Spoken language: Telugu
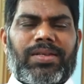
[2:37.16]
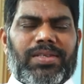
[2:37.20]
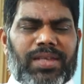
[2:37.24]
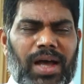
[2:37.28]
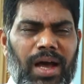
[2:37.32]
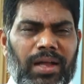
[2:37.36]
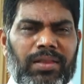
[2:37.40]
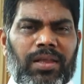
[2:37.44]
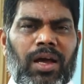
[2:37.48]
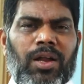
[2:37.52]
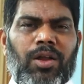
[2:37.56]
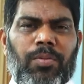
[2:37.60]

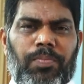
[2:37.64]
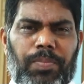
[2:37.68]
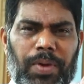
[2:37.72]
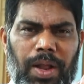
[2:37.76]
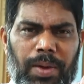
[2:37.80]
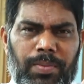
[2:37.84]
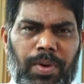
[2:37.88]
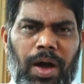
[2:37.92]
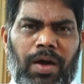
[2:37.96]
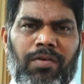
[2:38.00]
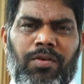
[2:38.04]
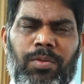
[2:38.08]
సాతాను
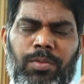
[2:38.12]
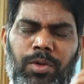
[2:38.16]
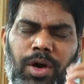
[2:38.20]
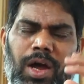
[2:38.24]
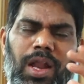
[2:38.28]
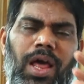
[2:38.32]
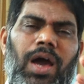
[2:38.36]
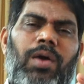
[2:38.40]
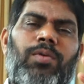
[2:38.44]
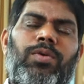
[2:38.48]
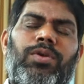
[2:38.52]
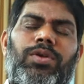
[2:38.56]
ప్రభావము
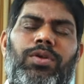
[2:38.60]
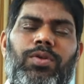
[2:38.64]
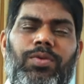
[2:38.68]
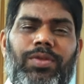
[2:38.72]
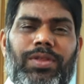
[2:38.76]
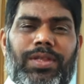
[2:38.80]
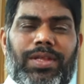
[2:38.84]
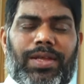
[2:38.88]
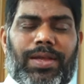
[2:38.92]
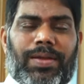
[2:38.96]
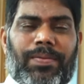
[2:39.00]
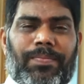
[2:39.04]
అలా
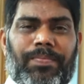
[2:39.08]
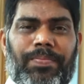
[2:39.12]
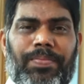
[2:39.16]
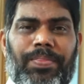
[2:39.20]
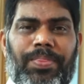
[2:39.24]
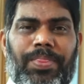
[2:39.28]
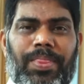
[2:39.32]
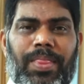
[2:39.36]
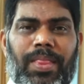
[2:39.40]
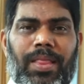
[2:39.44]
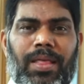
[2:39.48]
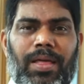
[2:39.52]
ఉంటుంది
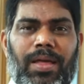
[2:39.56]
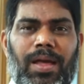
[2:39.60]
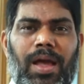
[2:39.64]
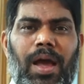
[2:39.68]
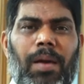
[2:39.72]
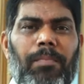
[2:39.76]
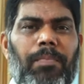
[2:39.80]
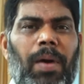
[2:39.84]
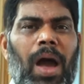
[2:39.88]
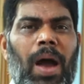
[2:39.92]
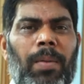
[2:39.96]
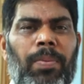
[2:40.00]

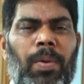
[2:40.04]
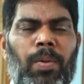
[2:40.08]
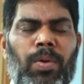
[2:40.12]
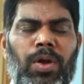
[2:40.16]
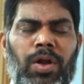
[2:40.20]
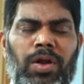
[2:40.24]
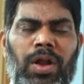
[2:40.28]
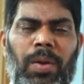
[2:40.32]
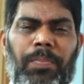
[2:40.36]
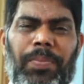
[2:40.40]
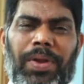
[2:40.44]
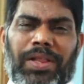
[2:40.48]

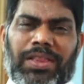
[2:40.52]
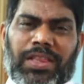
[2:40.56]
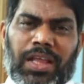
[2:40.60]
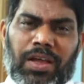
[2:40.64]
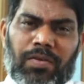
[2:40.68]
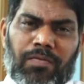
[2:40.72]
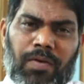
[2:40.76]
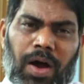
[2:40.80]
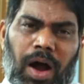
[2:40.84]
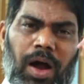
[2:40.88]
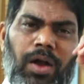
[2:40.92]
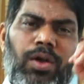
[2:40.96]
పాపంలో ఉన్న
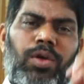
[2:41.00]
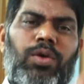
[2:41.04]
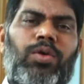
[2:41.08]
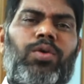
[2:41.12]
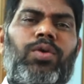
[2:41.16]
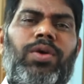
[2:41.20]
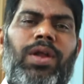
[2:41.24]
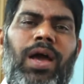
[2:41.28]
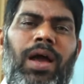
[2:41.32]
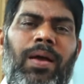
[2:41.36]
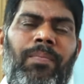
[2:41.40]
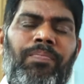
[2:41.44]
ప్రతి వాడు
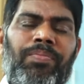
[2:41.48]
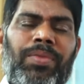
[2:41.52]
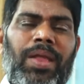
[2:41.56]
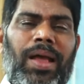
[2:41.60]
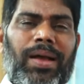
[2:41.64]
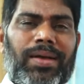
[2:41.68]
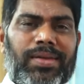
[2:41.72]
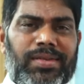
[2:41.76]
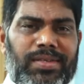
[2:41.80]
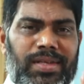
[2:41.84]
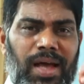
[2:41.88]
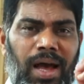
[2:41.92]
కూడా
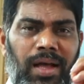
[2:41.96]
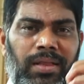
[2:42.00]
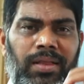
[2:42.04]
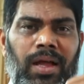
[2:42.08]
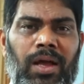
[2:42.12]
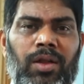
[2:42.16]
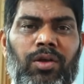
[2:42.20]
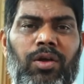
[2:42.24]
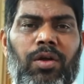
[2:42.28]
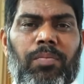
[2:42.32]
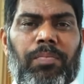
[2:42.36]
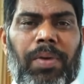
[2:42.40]

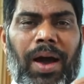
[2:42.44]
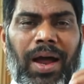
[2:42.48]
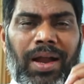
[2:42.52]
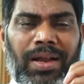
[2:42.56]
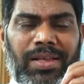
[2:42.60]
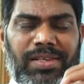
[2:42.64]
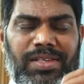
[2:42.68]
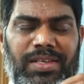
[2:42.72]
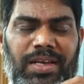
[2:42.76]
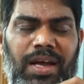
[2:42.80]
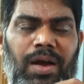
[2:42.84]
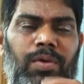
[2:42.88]
సాతానుకు
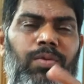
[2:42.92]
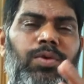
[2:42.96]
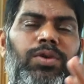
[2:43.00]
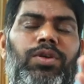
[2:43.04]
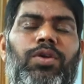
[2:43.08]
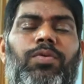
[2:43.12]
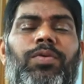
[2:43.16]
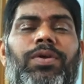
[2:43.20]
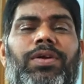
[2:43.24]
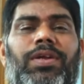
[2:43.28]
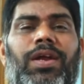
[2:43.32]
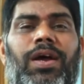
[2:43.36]
బానిసగా
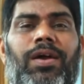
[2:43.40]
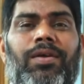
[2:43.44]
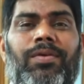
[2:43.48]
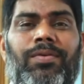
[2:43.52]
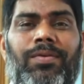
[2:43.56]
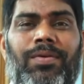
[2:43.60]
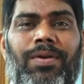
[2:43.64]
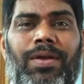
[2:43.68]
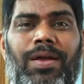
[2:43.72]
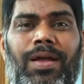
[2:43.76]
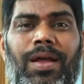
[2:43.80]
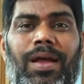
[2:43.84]
ఉంటూ
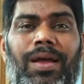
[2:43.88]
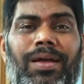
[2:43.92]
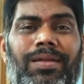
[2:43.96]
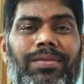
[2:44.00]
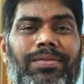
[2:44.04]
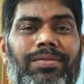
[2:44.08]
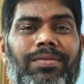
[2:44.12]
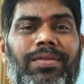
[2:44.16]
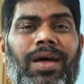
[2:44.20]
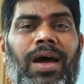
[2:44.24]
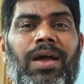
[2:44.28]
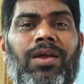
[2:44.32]
ఉంటాడు
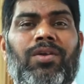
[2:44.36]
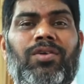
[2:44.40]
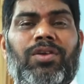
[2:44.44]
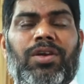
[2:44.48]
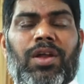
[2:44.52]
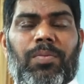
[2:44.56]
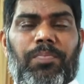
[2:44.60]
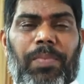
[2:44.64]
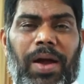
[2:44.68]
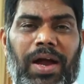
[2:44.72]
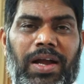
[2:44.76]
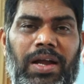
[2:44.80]
దాని
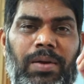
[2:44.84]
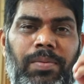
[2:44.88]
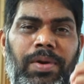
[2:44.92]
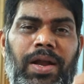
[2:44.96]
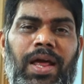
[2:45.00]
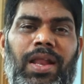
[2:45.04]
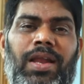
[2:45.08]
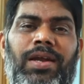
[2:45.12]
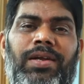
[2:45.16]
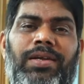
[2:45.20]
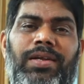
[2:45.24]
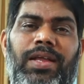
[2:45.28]
నుండి
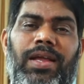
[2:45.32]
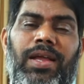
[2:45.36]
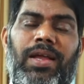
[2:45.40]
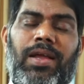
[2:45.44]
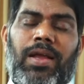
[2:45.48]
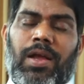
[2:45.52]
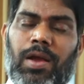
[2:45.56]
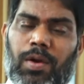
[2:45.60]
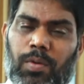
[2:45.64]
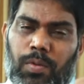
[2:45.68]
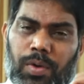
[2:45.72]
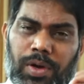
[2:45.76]
బయటపడాలంటే
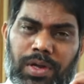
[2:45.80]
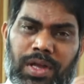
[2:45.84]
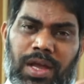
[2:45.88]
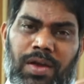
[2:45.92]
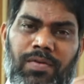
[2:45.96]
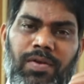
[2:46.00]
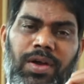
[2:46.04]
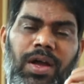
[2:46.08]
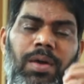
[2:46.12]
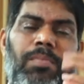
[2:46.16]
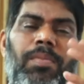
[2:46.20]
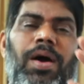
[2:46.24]

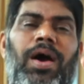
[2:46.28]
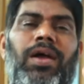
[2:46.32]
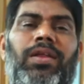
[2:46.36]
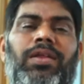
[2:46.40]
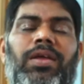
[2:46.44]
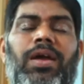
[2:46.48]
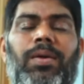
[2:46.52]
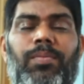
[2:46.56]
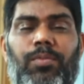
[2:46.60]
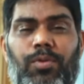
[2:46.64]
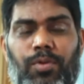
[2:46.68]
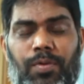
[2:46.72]
ఒకే ఒక
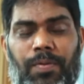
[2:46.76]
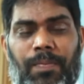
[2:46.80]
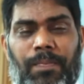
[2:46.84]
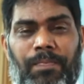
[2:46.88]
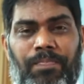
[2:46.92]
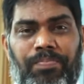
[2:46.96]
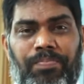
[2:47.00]
మార్గము